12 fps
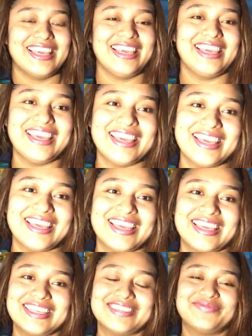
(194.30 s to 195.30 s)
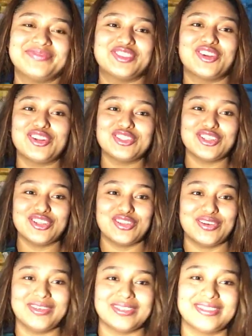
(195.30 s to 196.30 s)
Eh, solo son
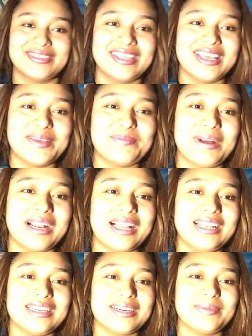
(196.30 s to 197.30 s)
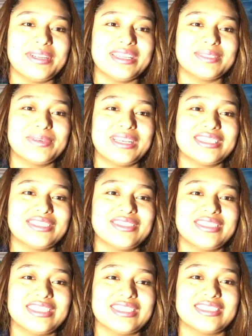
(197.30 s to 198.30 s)
dos. Magali Ramírez, buenas
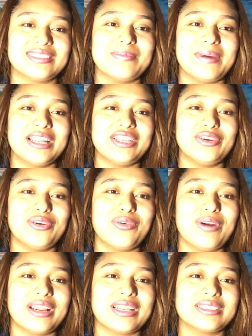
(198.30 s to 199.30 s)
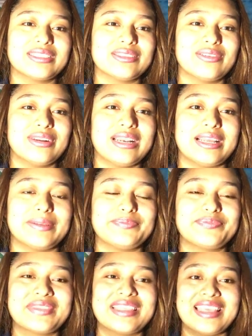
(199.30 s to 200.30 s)
noches. Mario Juárez, hola.
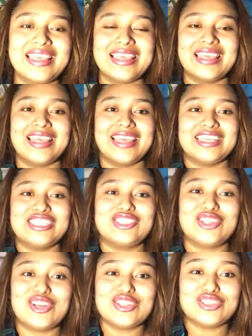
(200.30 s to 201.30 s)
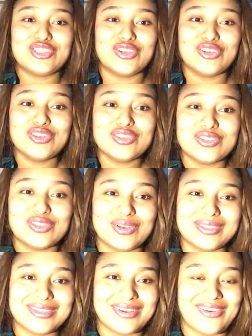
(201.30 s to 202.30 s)
Solo son
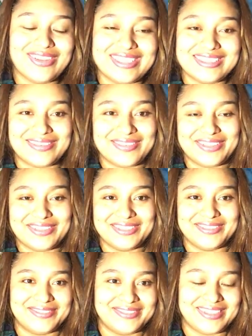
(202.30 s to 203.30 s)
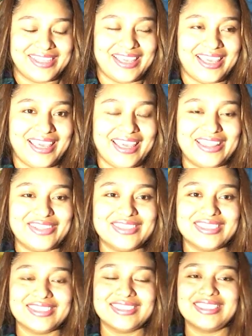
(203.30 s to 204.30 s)
dos jocotes, amigos. Eh,
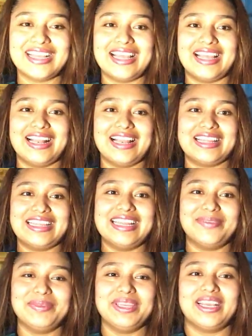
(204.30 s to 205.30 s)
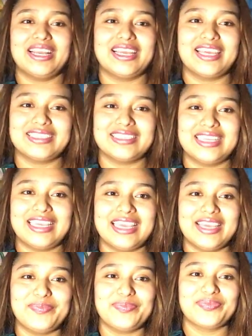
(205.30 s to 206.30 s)
entonces, eh, la dinámica es de
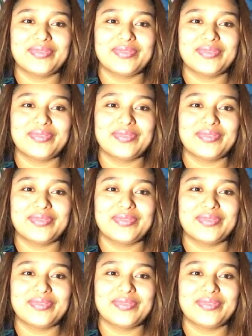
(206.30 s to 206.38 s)
que